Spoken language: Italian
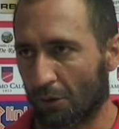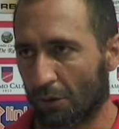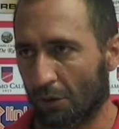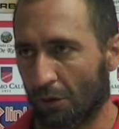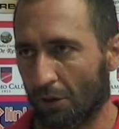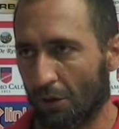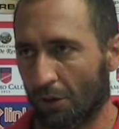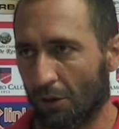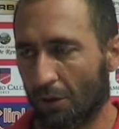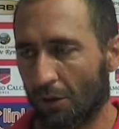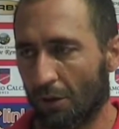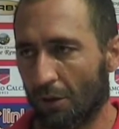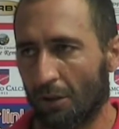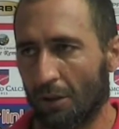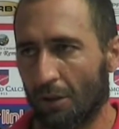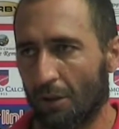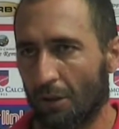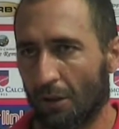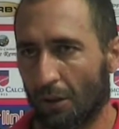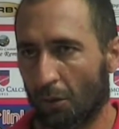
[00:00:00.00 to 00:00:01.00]
tono
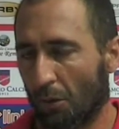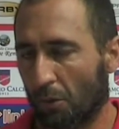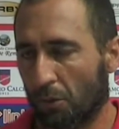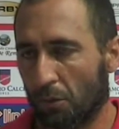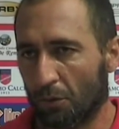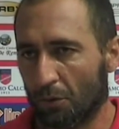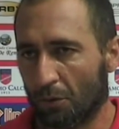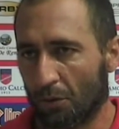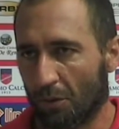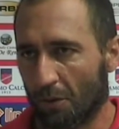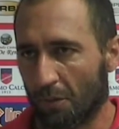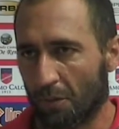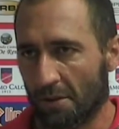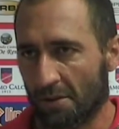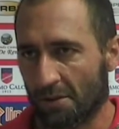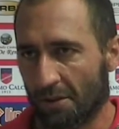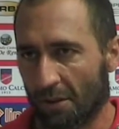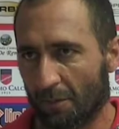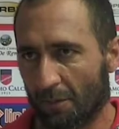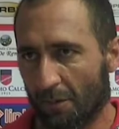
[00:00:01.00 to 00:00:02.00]
e a quel punto noi
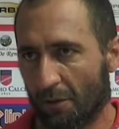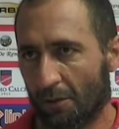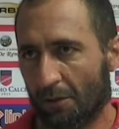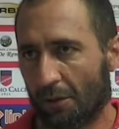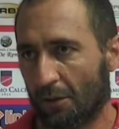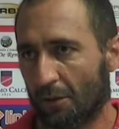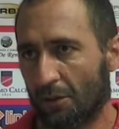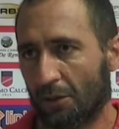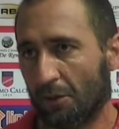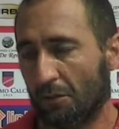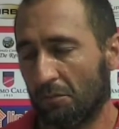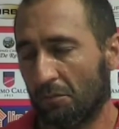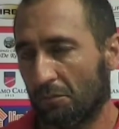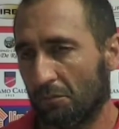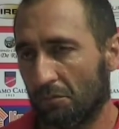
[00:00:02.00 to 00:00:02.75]
penso che abbiamo fatto